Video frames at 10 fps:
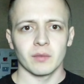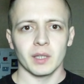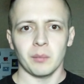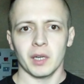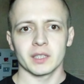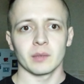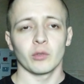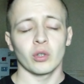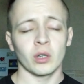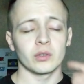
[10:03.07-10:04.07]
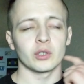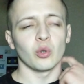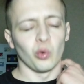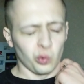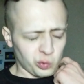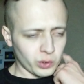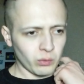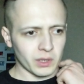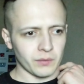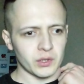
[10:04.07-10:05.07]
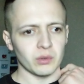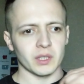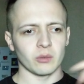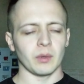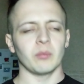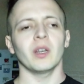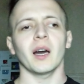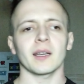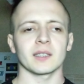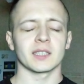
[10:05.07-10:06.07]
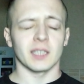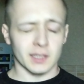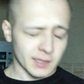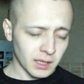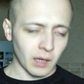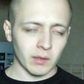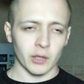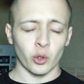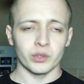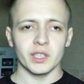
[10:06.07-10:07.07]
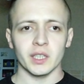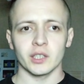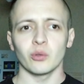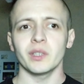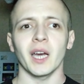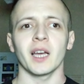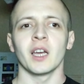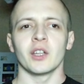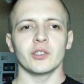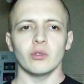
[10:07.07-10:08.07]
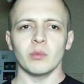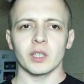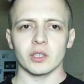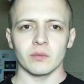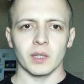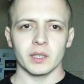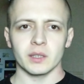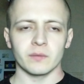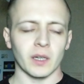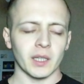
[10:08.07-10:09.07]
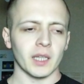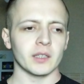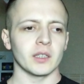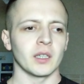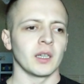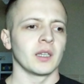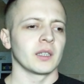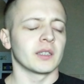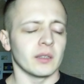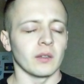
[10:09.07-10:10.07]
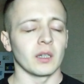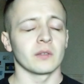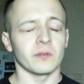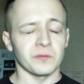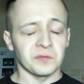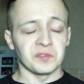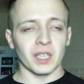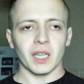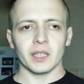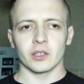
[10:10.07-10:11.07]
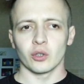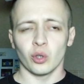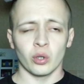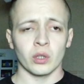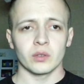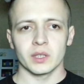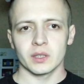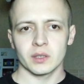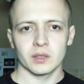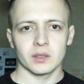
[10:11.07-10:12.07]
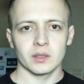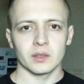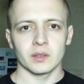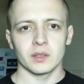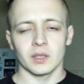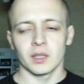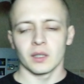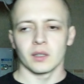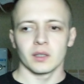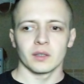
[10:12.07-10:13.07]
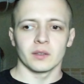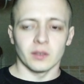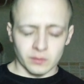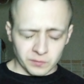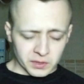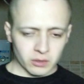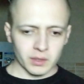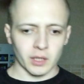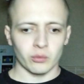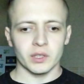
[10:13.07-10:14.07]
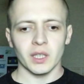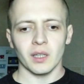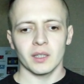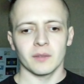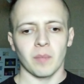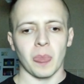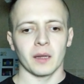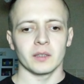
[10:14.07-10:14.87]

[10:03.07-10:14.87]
с Ваном Массом? Ну, то есть у, у него там все есть, ну, популярность, слава, ну, деньги. Но ну, я не думаю, что вот эти фанаты, э, фанатки, ну, то есть э, все это, ну, делали